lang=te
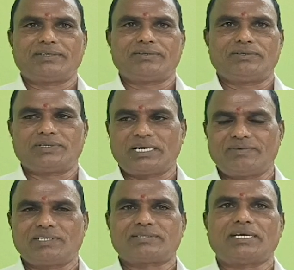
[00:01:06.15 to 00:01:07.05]
నన్ను
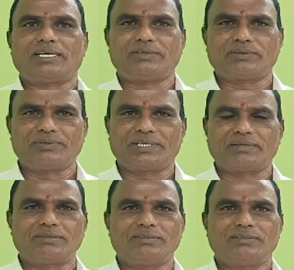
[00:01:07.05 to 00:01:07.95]
యునానిమస్గా
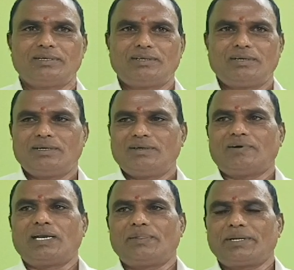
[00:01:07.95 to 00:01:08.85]
ఎన్నుకున్నందుకు
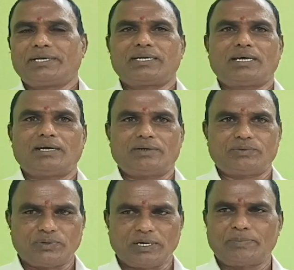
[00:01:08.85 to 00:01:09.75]
వాళ్ళందరికీ నా
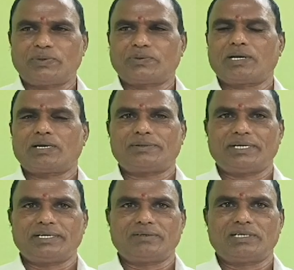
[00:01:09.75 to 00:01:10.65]
హృదయపూర్వక
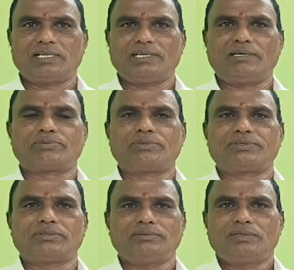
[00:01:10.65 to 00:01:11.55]
ధన్యవాదాలు
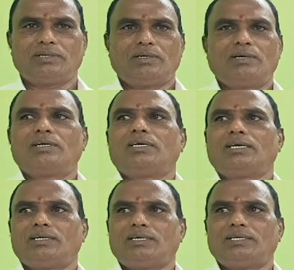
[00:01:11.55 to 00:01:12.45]
తెలుపుకుంటూ ఈ
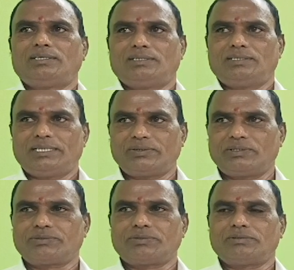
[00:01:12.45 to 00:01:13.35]

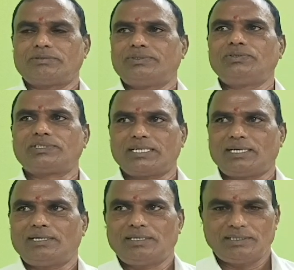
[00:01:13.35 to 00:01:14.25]
ఈరోజు నుంచి
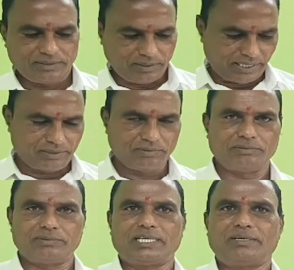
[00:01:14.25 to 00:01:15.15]
నేను
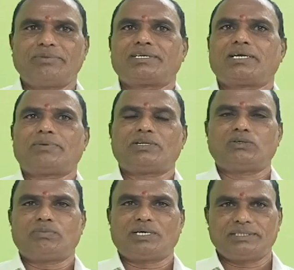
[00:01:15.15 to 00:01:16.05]
చైర్మన్గా
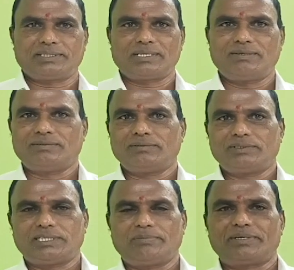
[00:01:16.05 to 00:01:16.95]
పదవి బాధ్యతలు
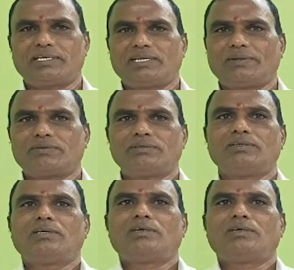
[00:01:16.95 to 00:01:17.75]
చేపట్టినందుకు